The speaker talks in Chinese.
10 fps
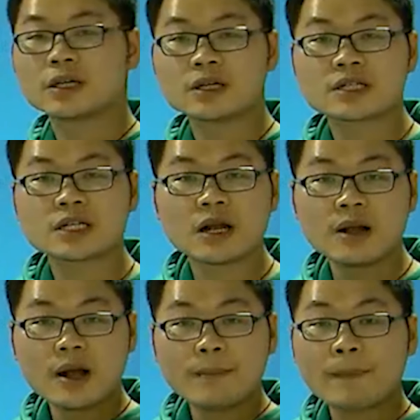盒
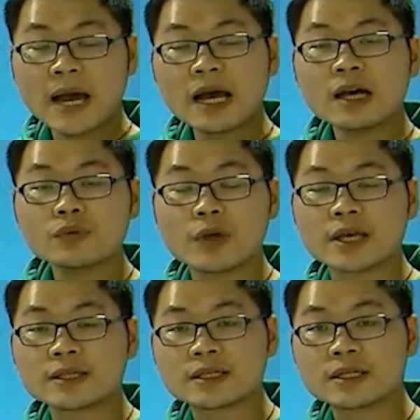是八
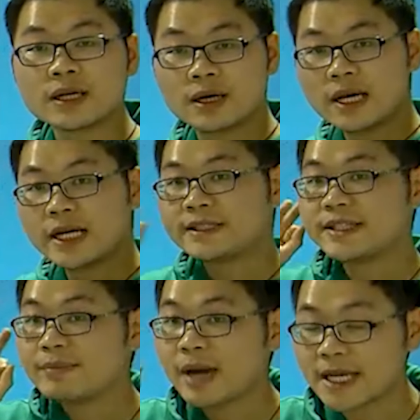元一个，
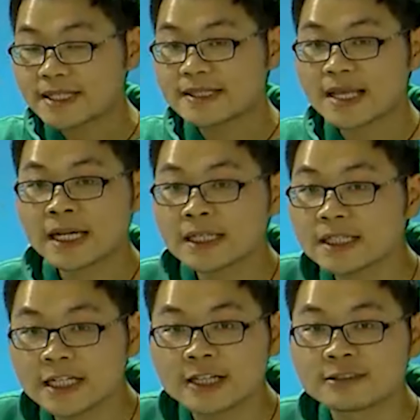你买三
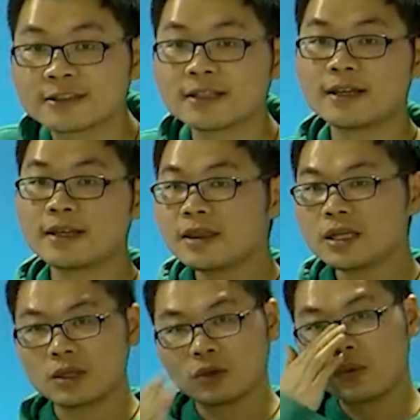个，
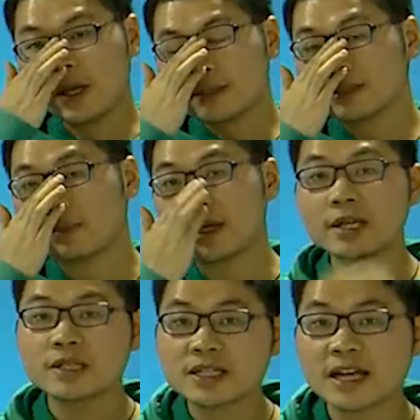你会怎么
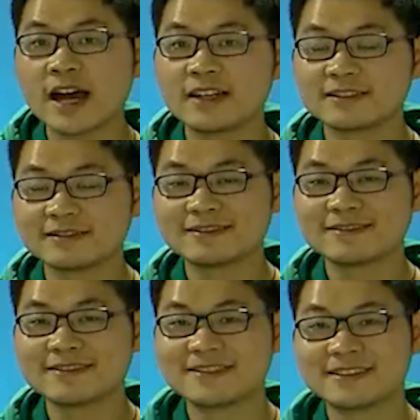列式啊？
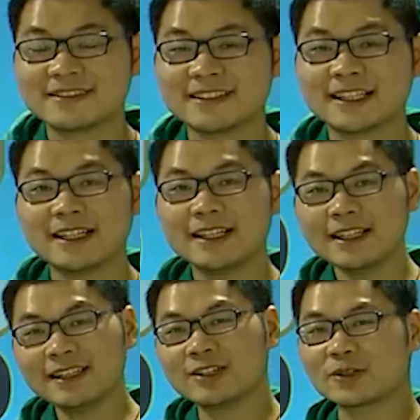
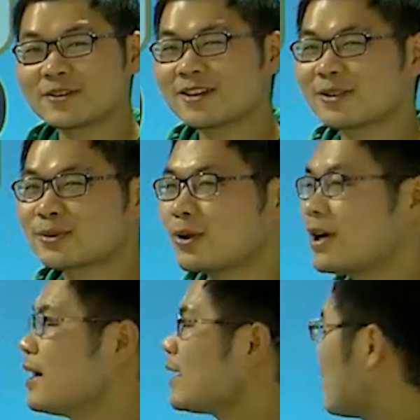有同学告诉
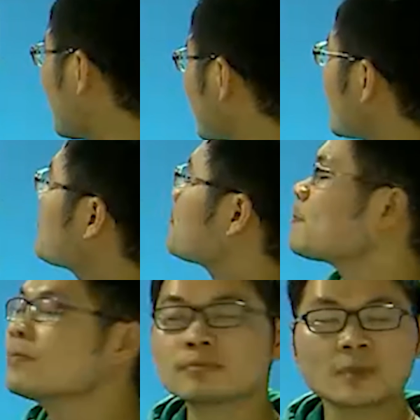我，杨老师，
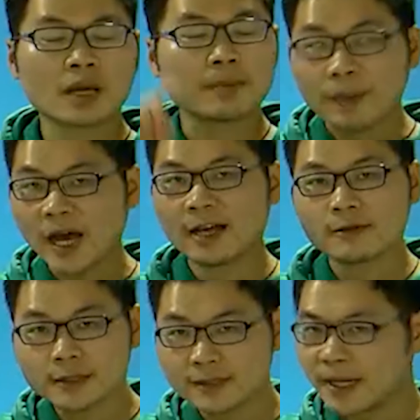八
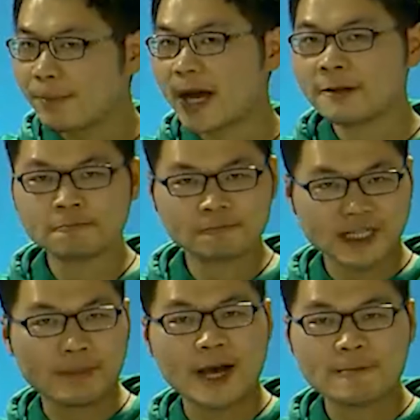加八
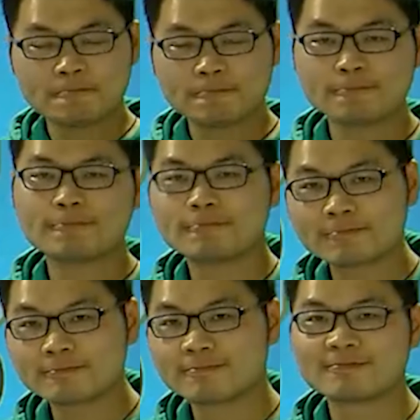加八，
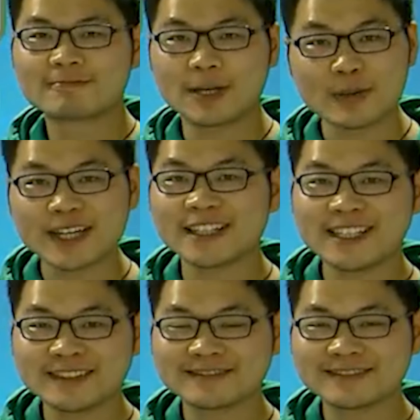可不可
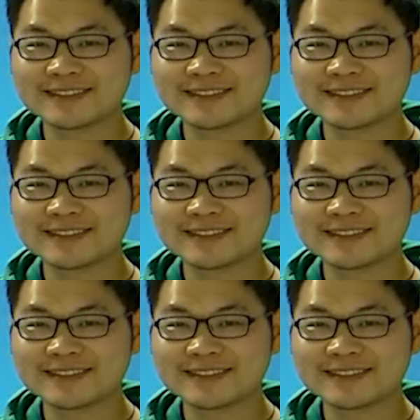以？